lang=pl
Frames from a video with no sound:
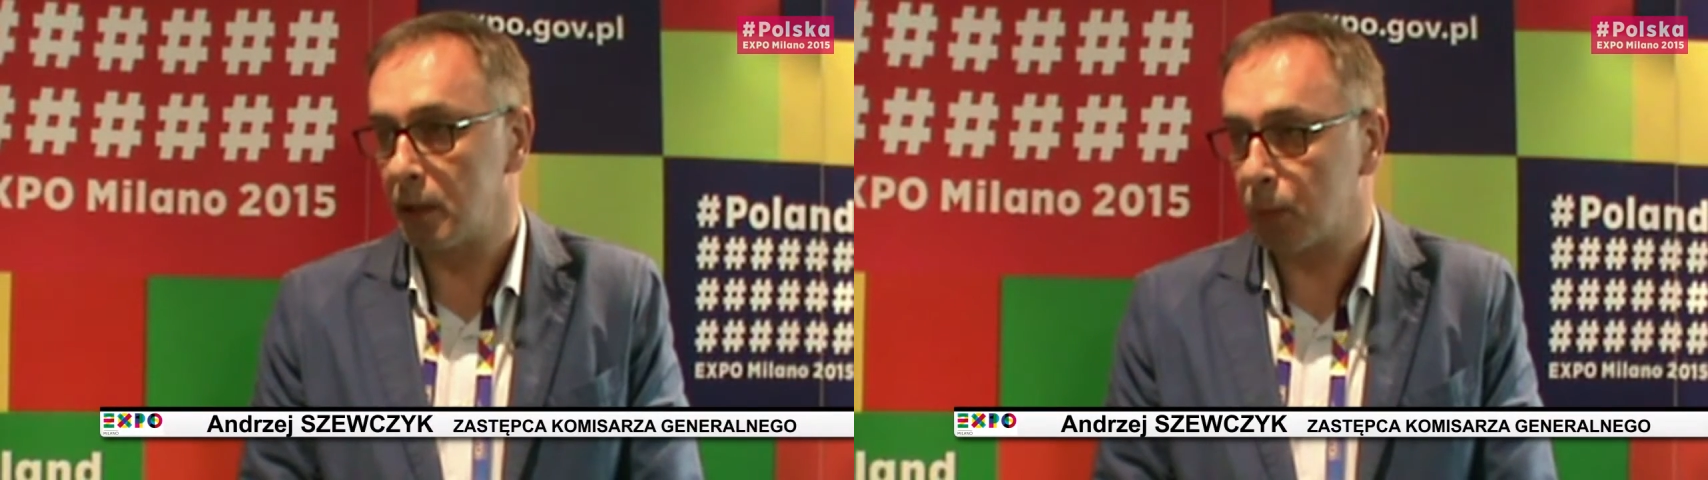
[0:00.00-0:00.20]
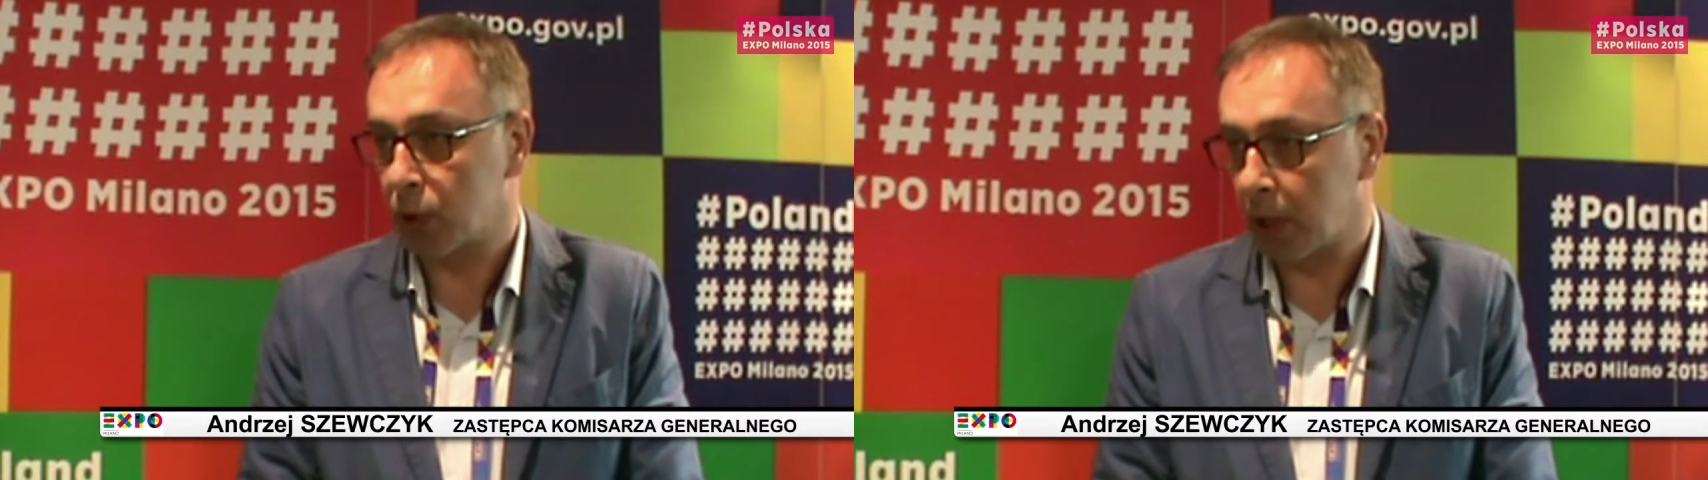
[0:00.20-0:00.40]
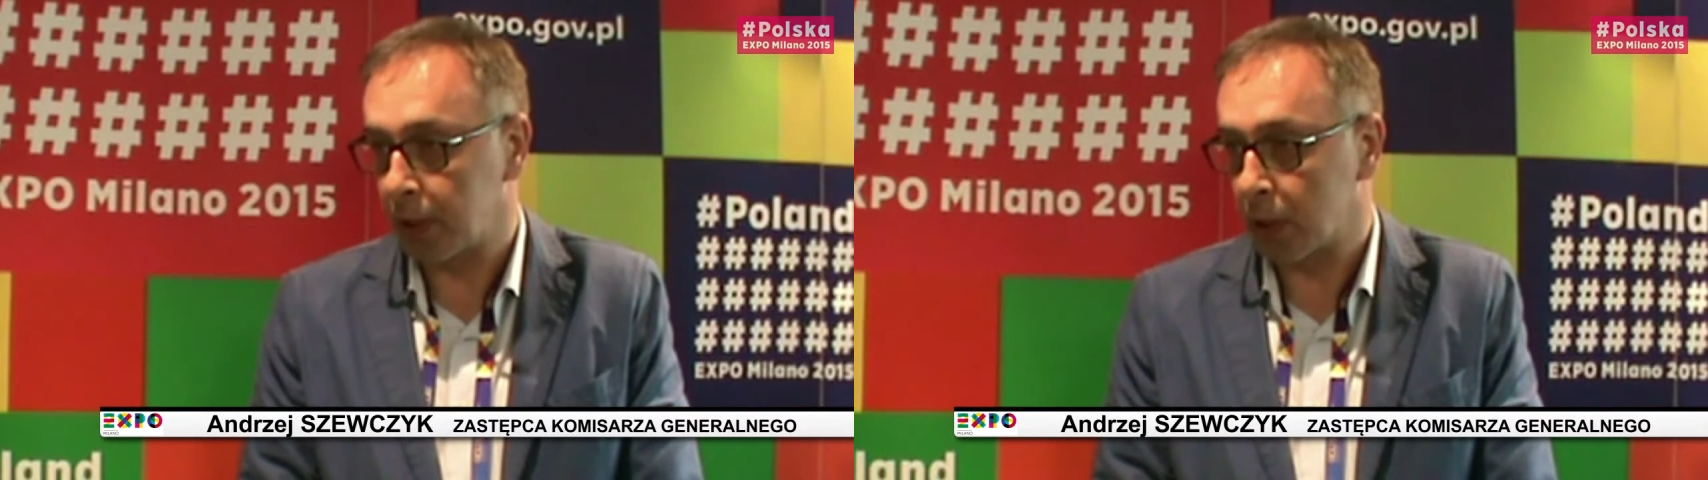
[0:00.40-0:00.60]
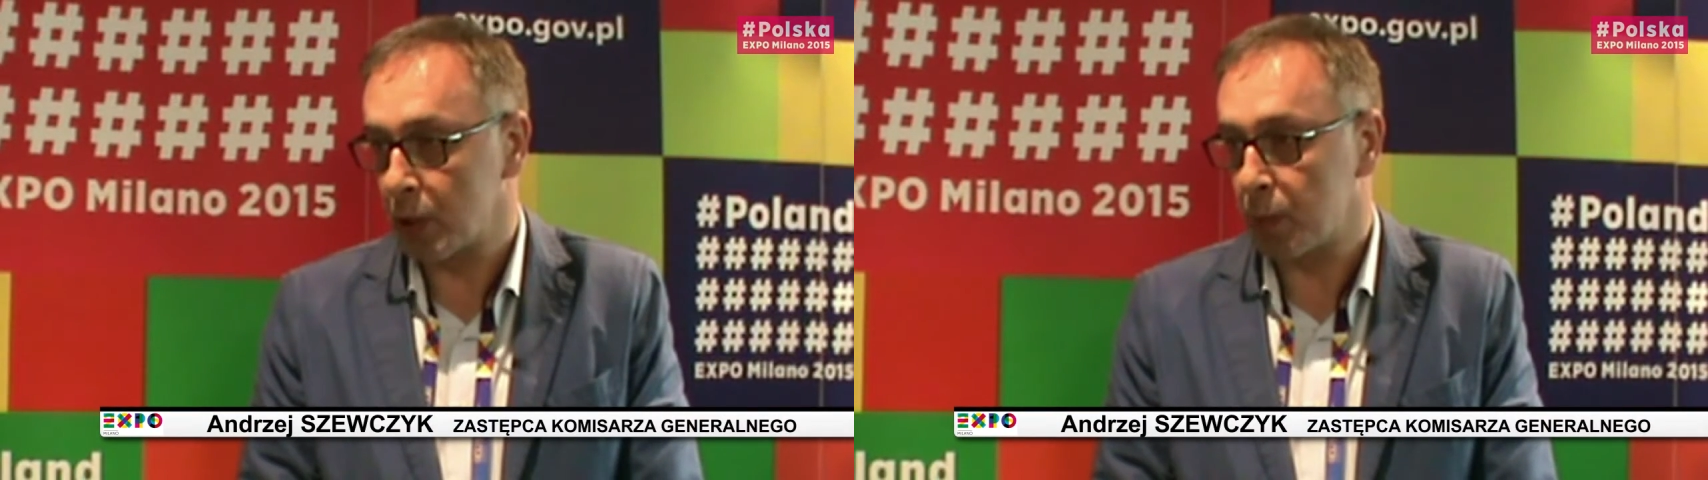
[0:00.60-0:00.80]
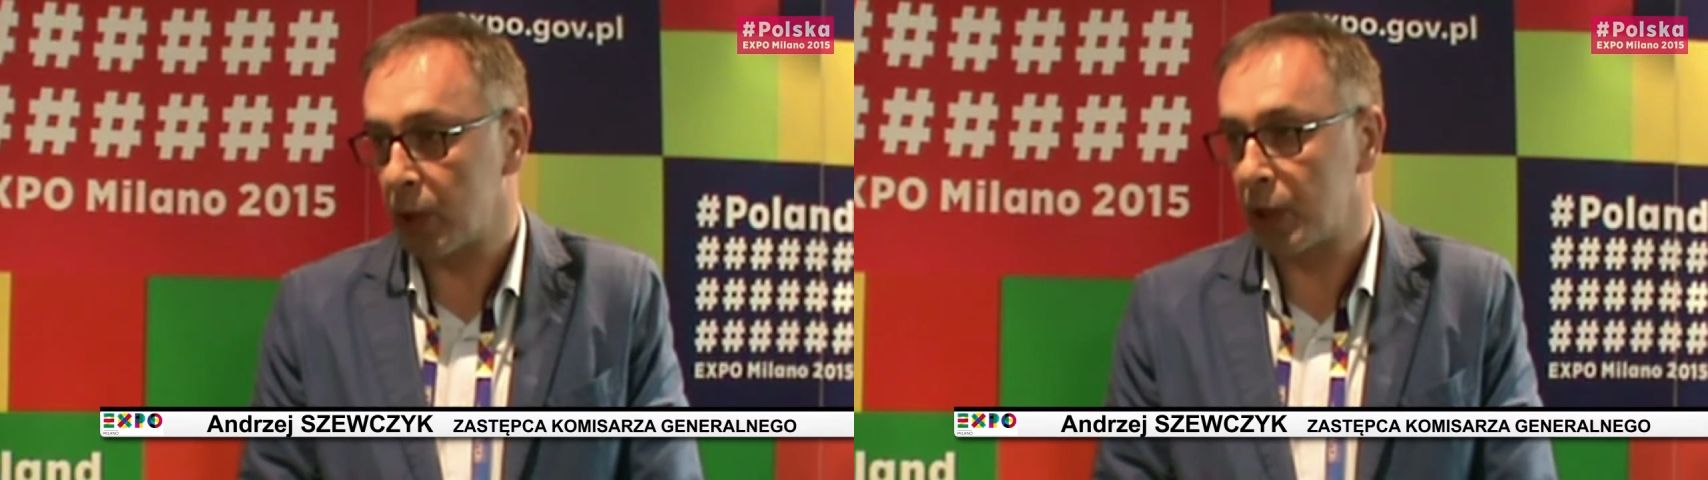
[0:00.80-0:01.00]
e, spotkania
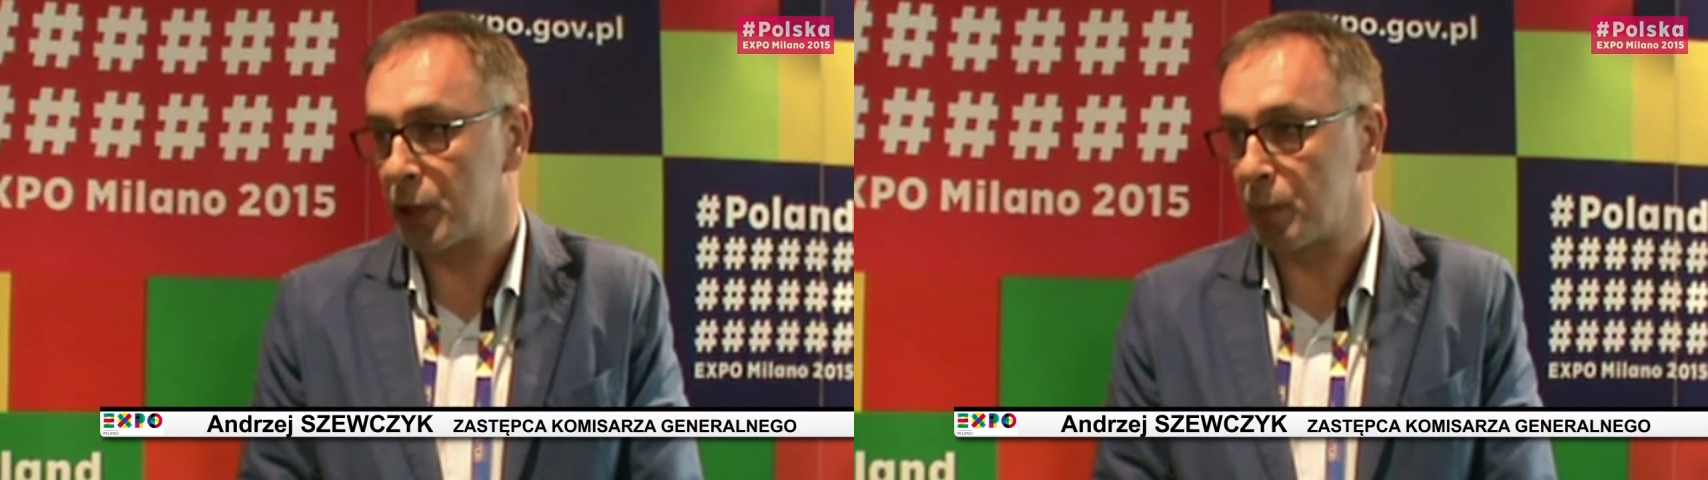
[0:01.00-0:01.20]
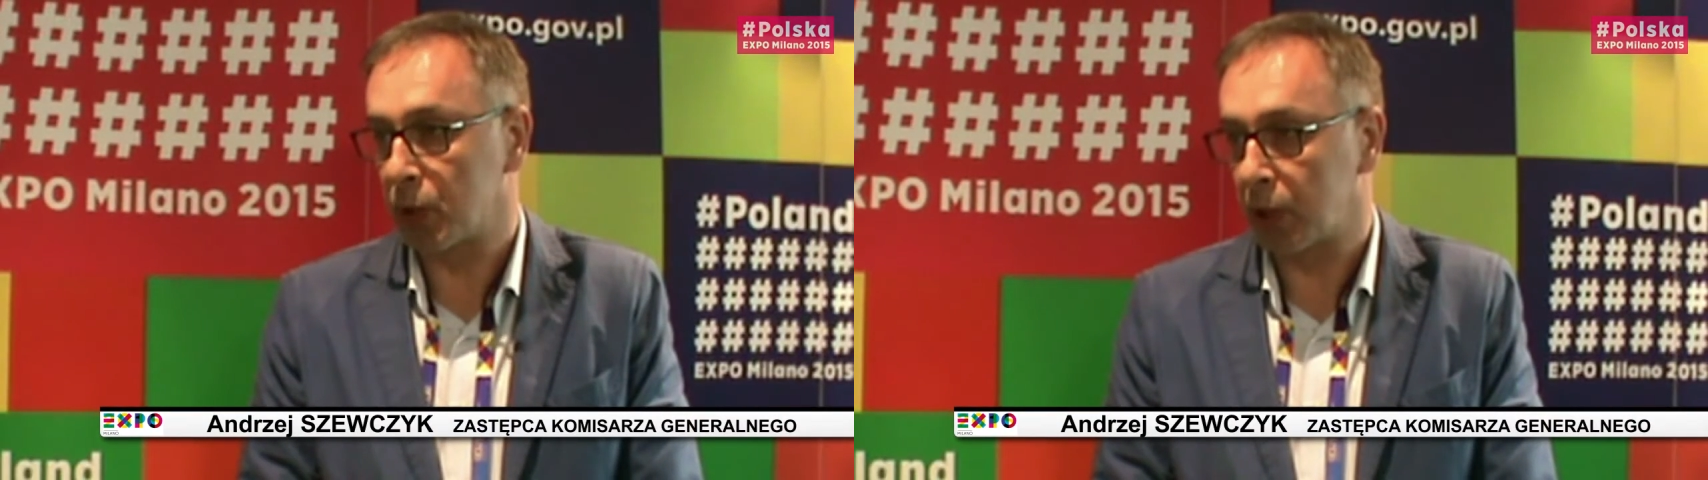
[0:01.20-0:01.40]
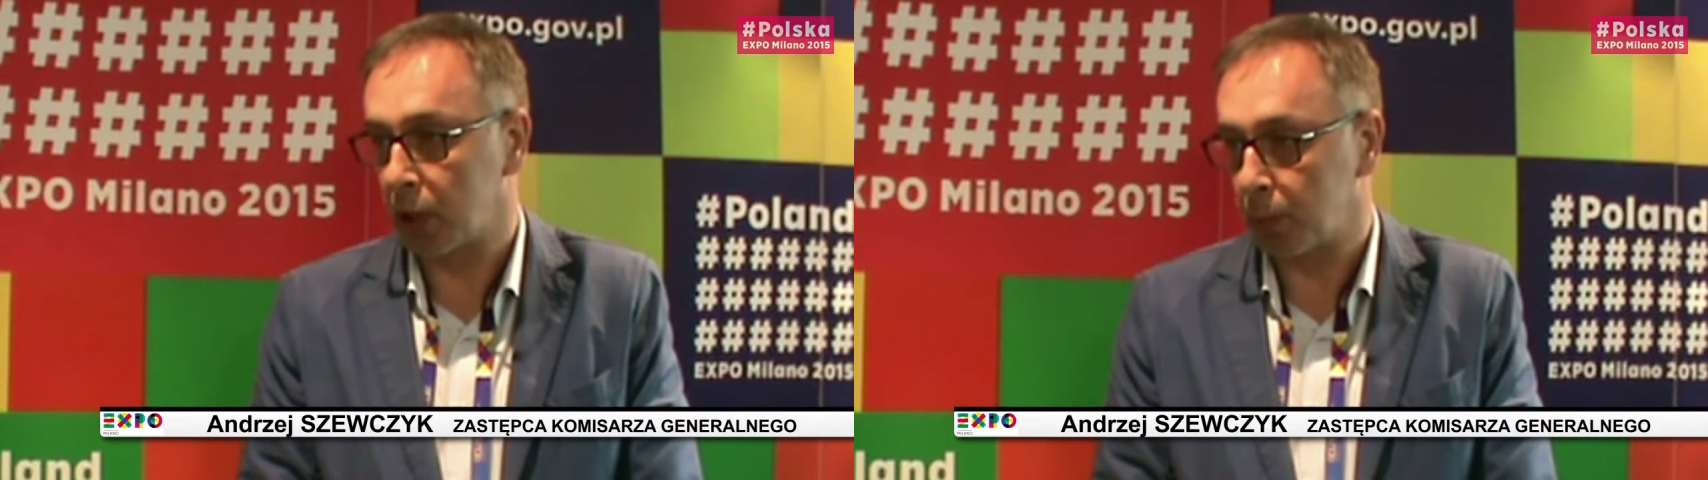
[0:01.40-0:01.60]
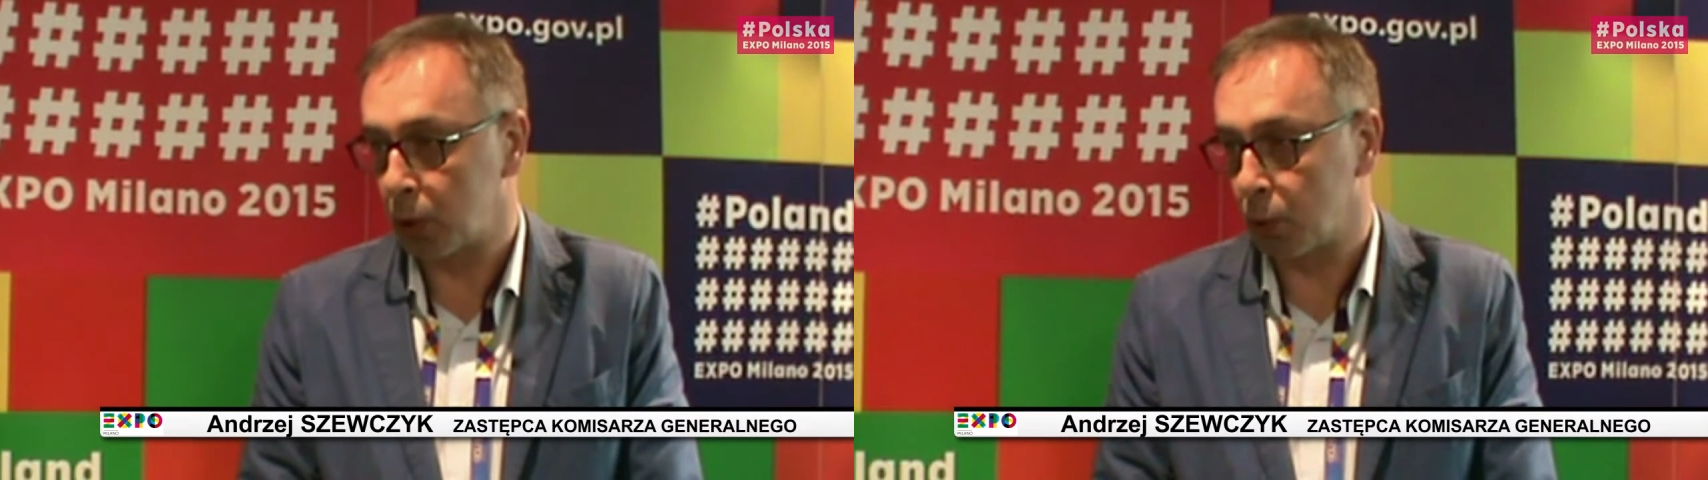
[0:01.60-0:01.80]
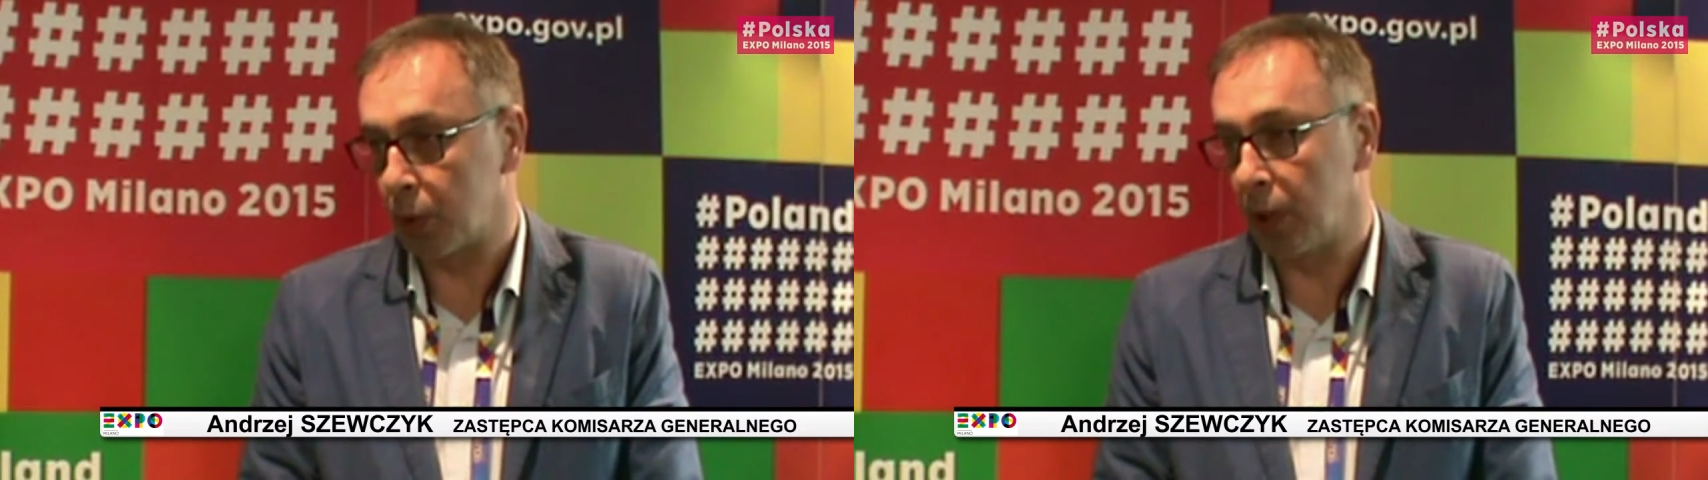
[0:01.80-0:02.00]
gospodarcze, spotkania
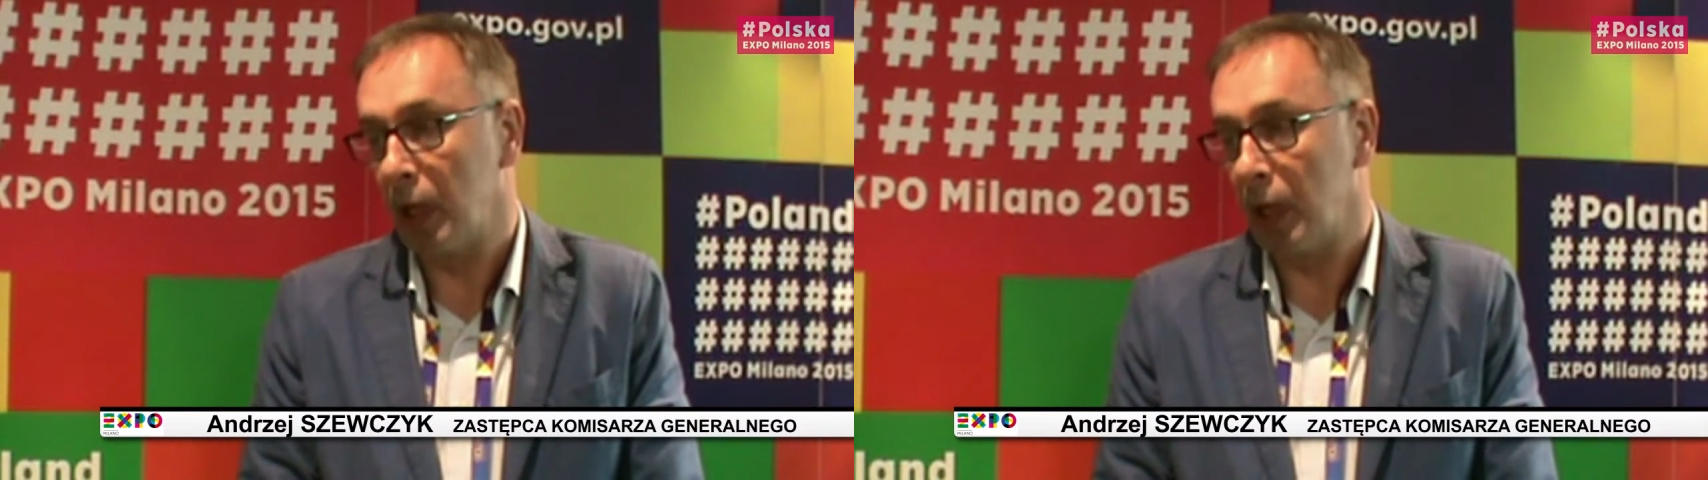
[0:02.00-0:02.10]
B2B